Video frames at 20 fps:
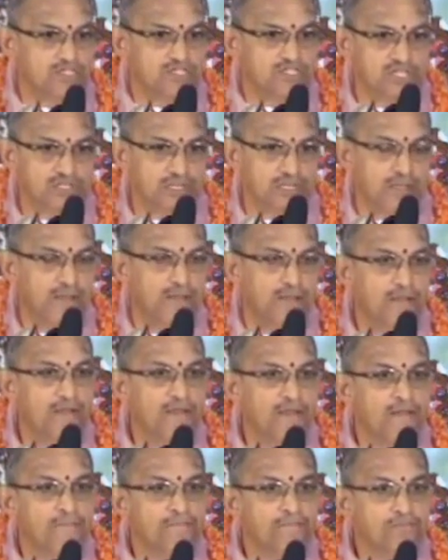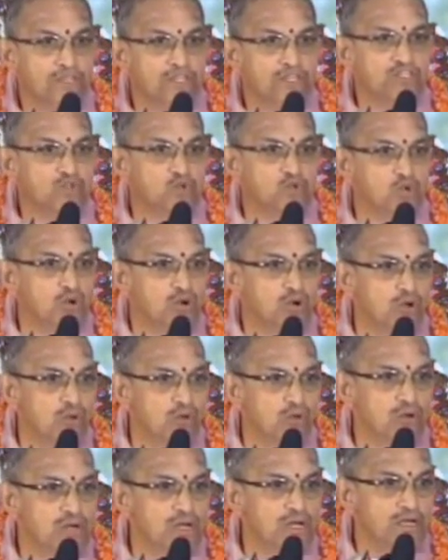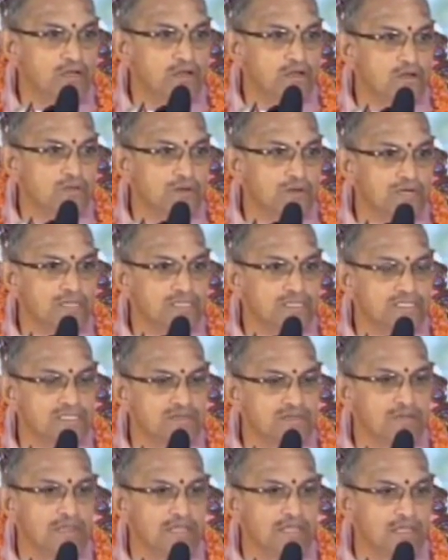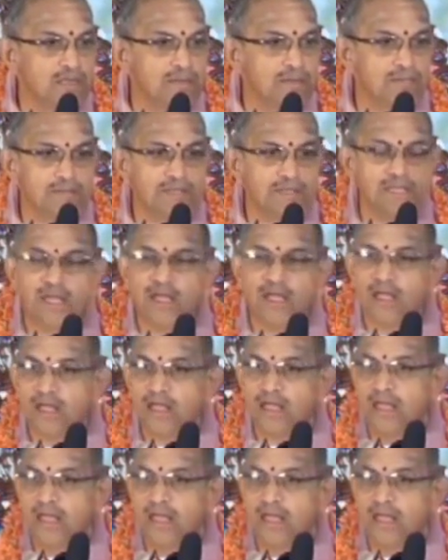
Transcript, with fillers: దాని చేత త్రిశూర్లో ఉండేటటువంటి శివలింగం మీద